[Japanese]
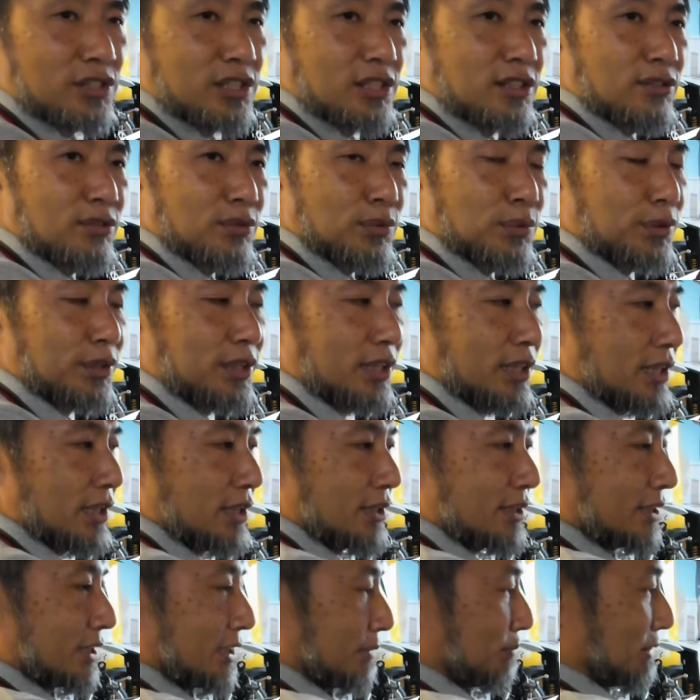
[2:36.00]
しい造形
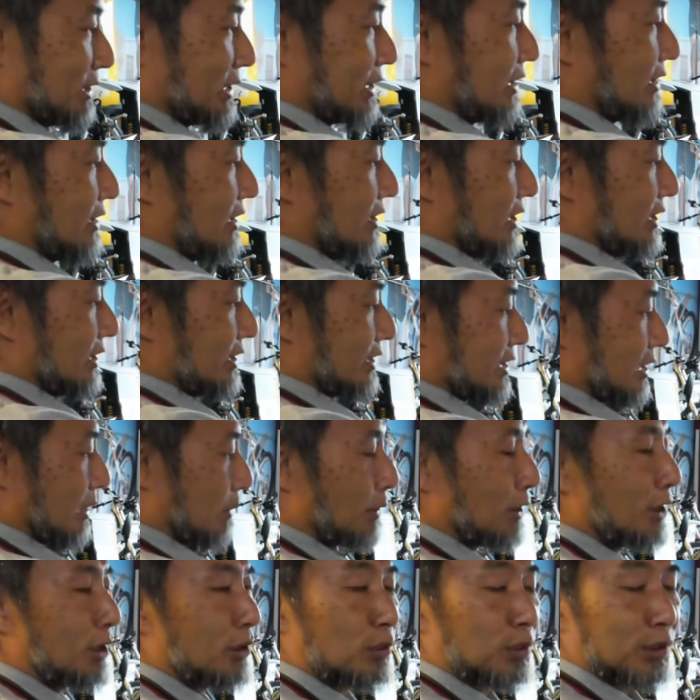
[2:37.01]
また
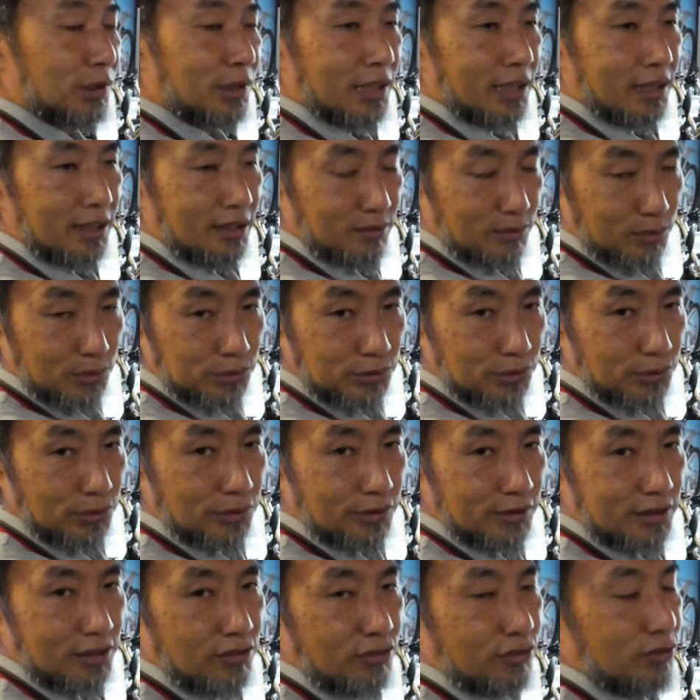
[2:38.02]
キャバラであること
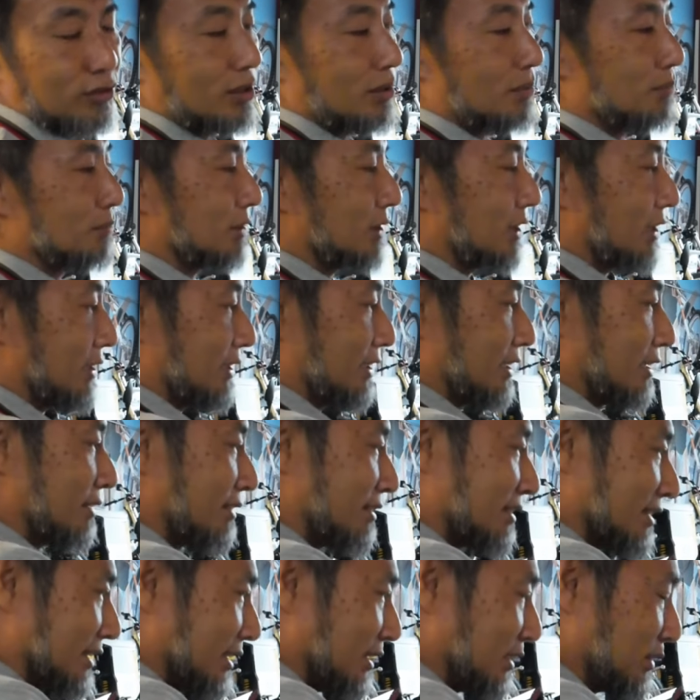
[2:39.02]
でスクランブラーら
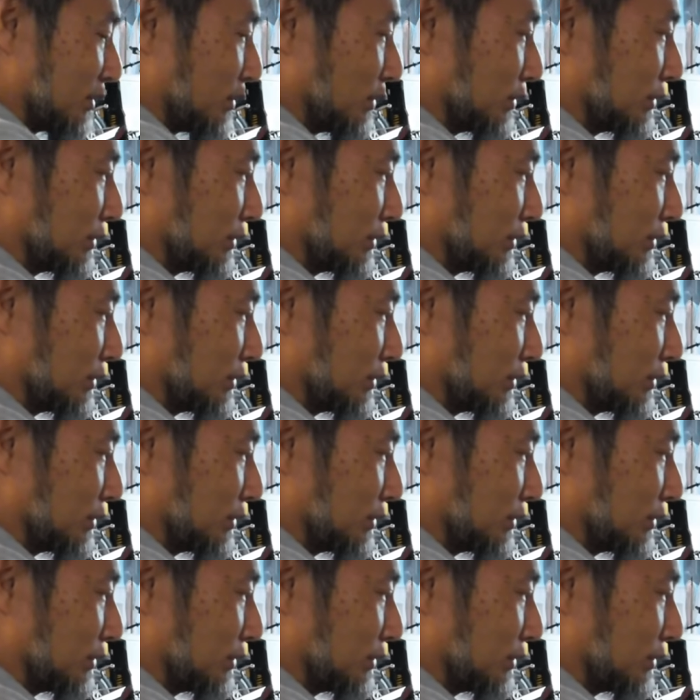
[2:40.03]
しさである